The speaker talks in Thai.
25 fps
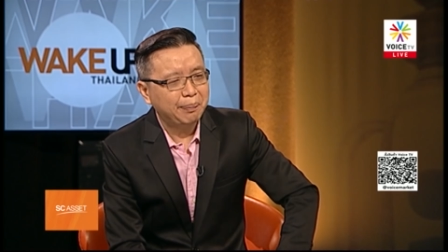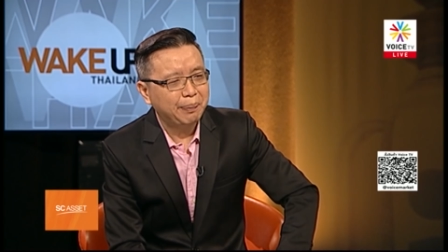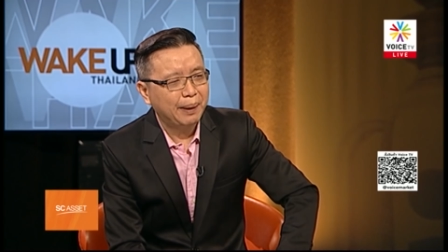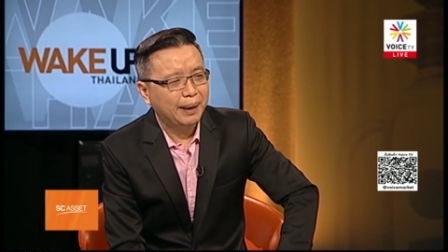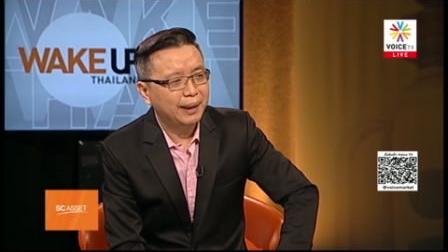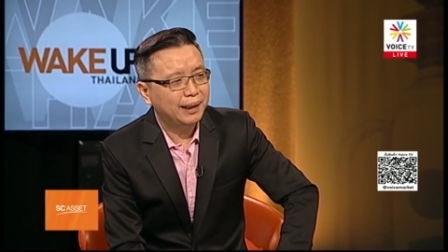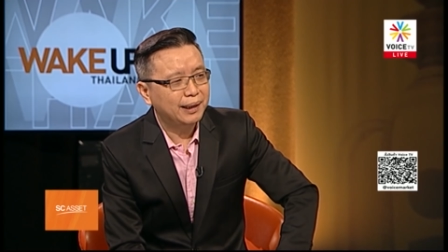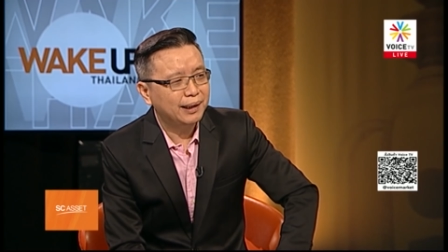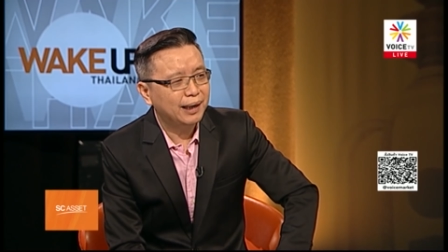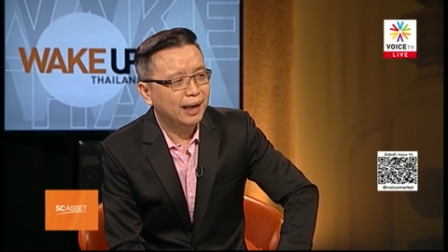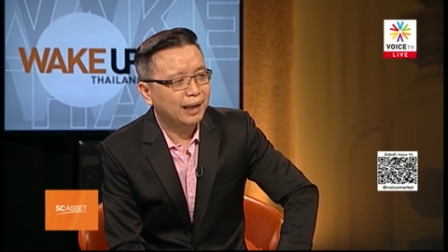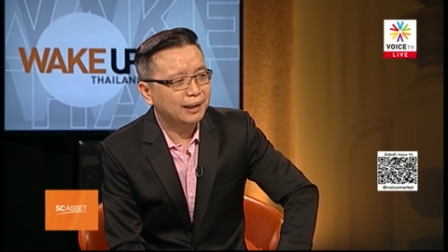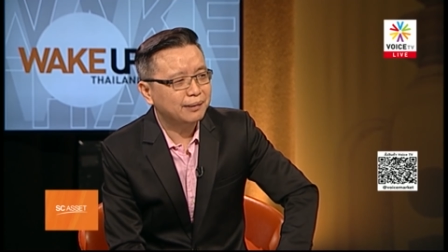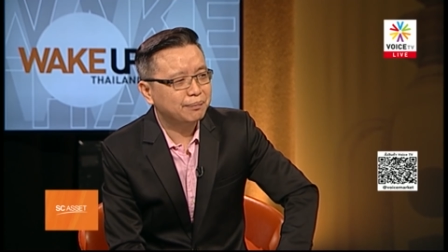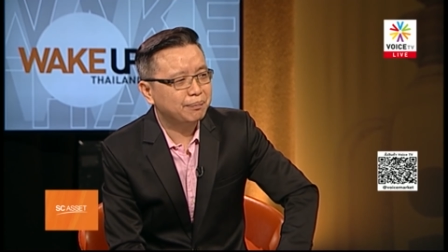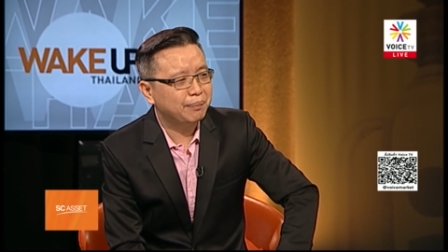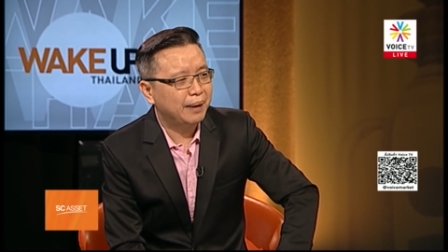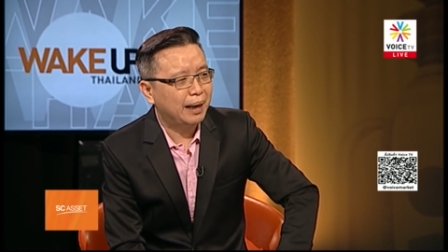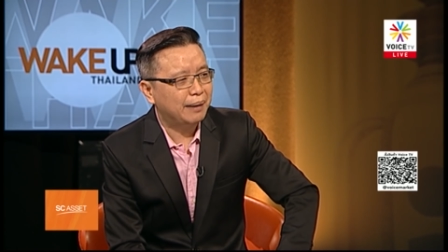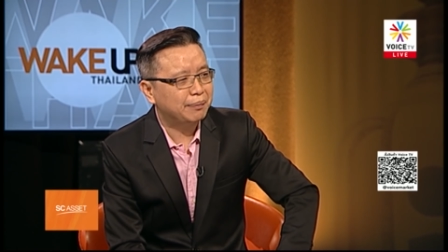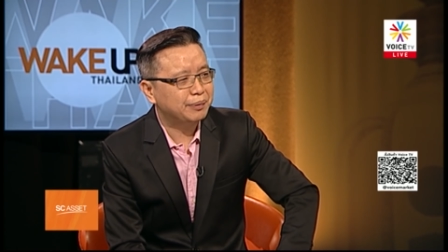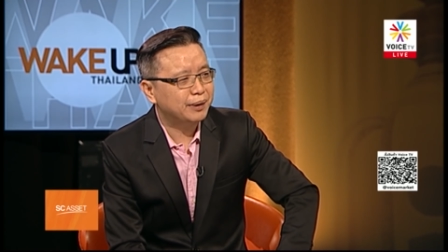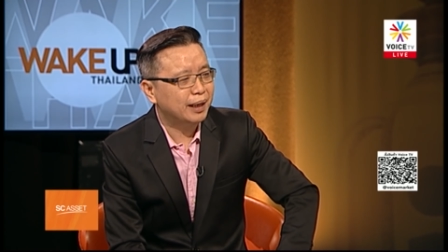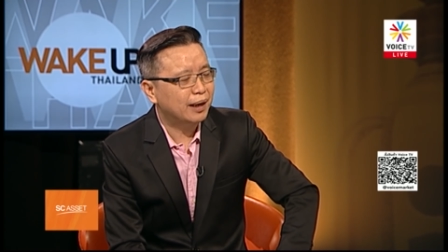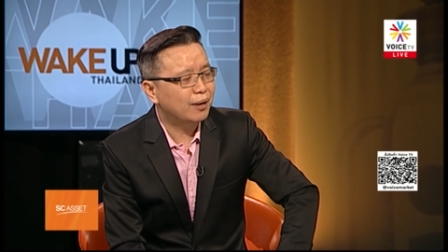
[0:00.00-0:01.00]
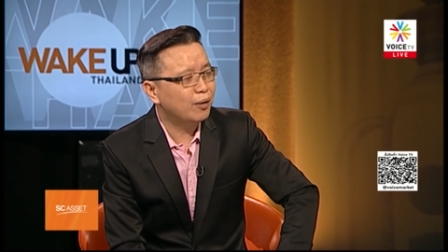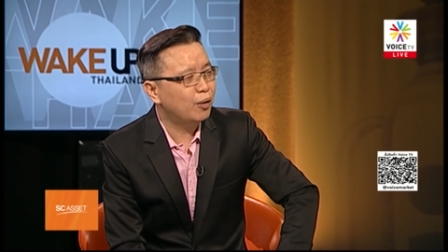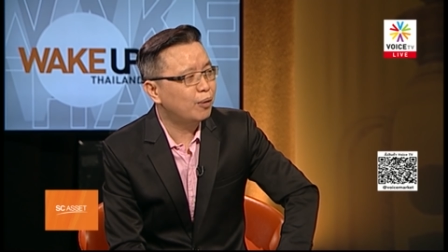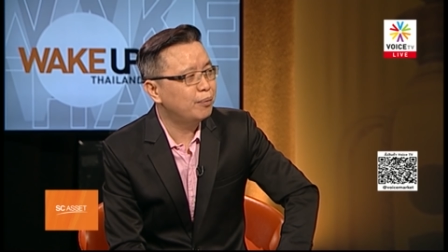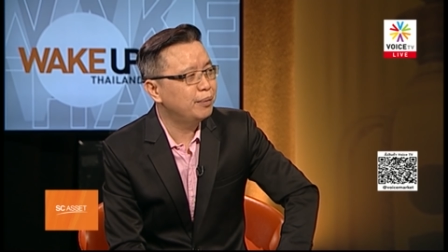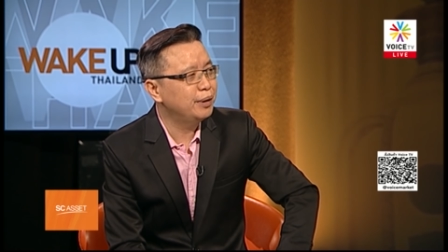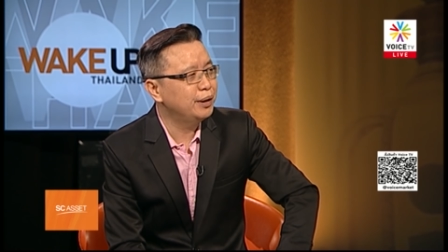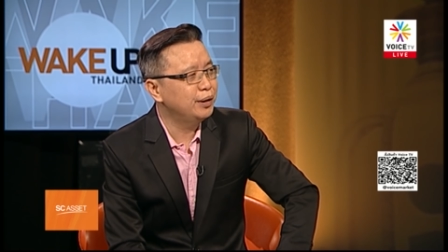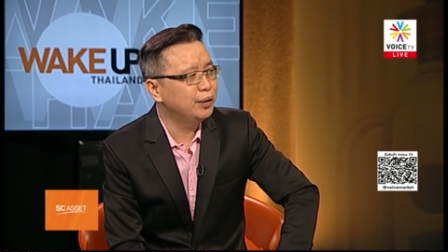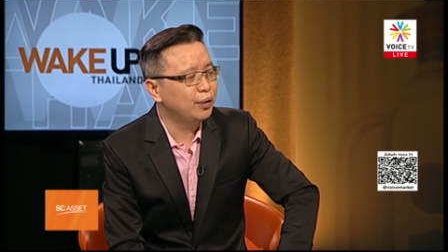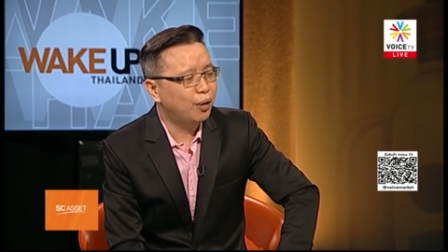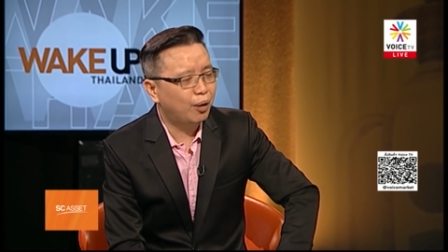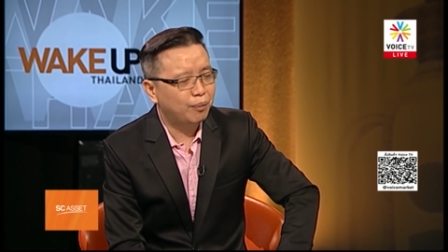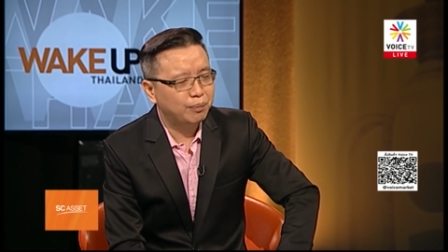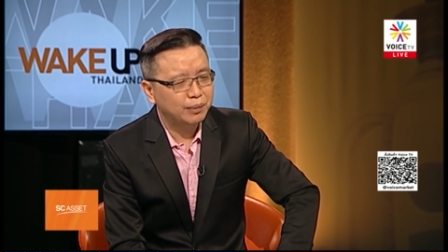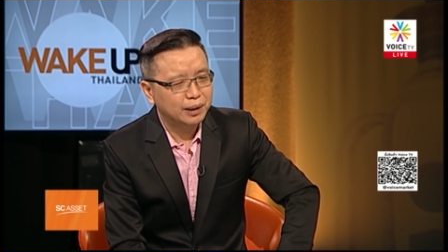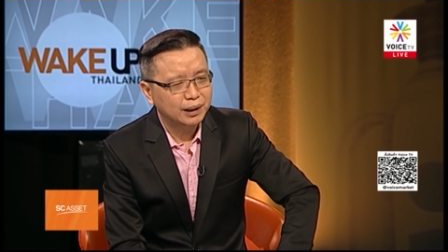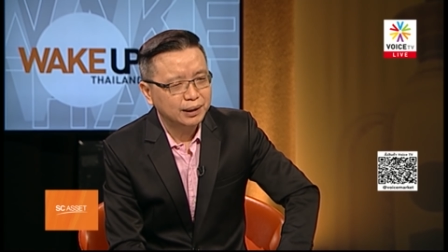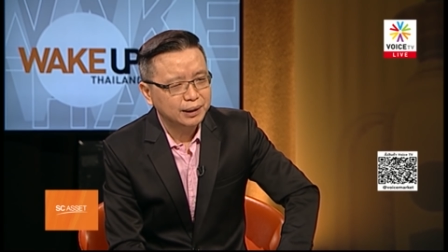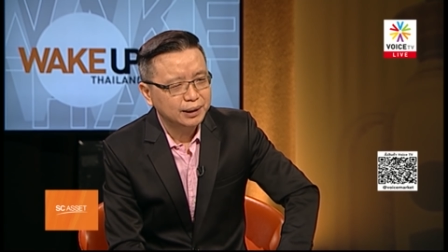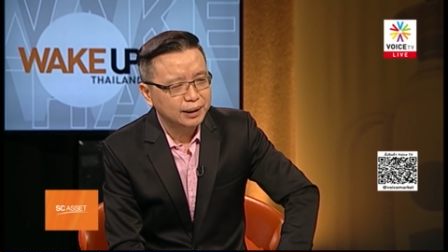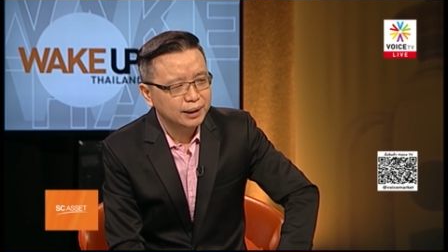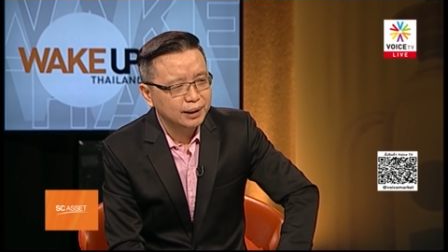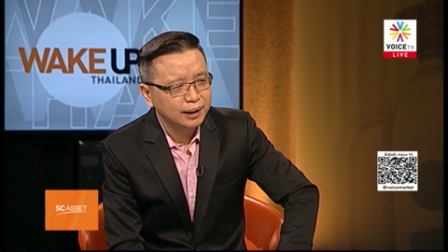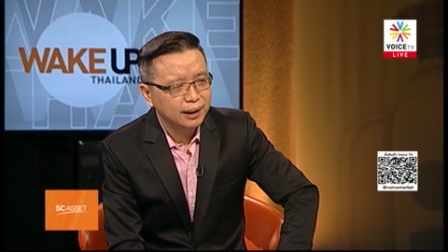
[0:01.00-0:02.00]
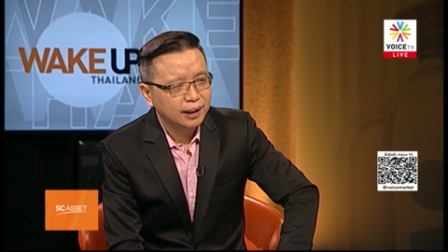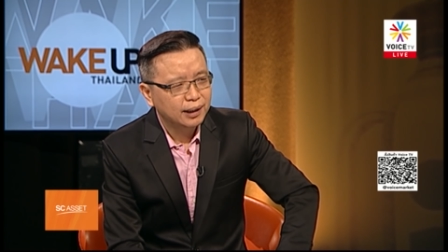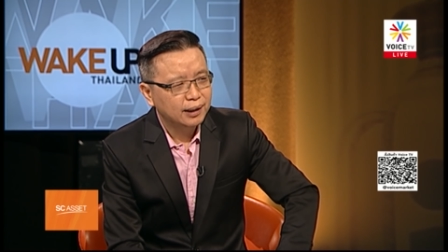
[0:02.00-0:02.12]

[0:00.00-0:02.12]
เป็นรัฐแบบสังคมนิยมหรือ